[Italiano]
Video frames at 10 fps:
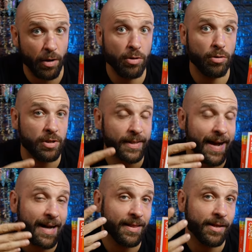8
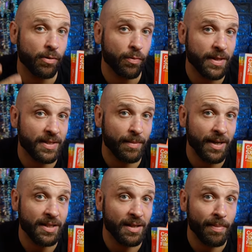scatti con queste
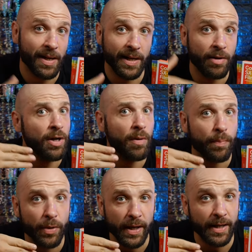bellissime pellicole
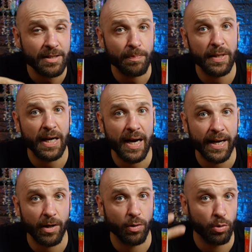oppure
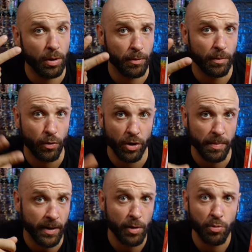respirare con due polmoni
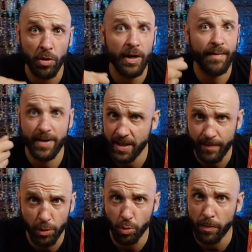perché uno l'avrete
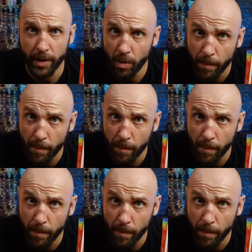venduto per